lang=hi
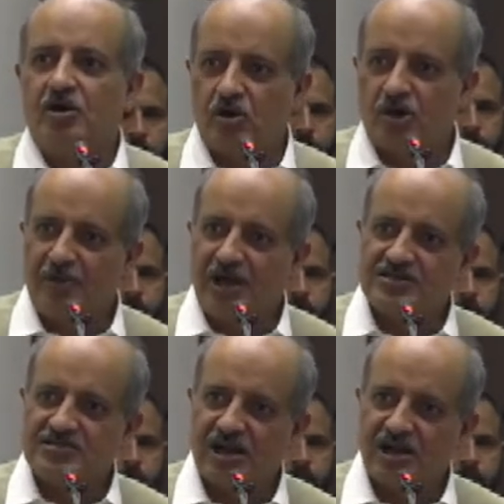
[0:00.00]
और हमारे
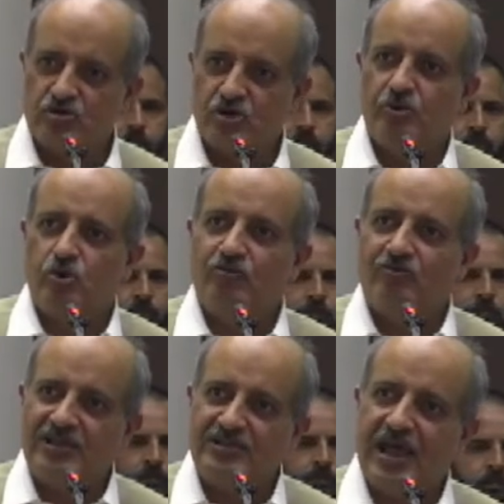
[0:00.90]
सारे जो
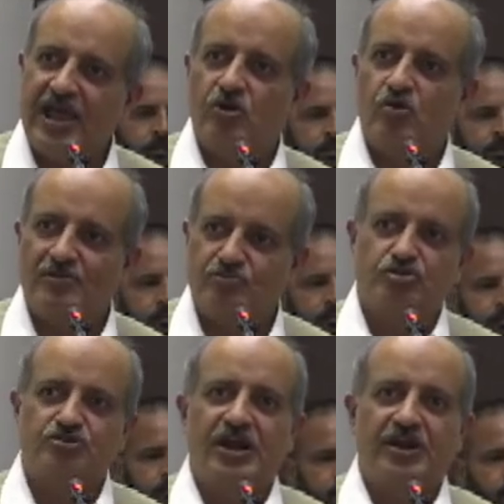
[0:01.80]
वालदेन और हम
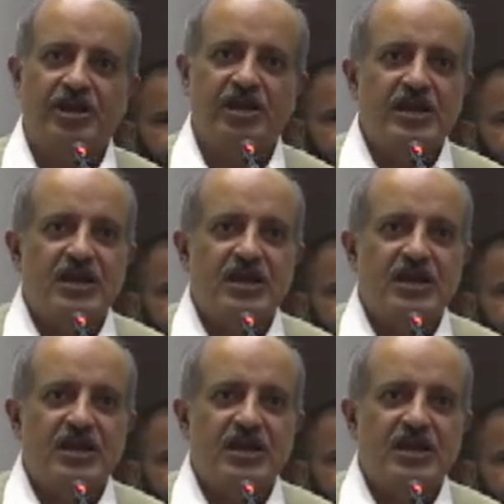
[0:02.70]
सोसाइटी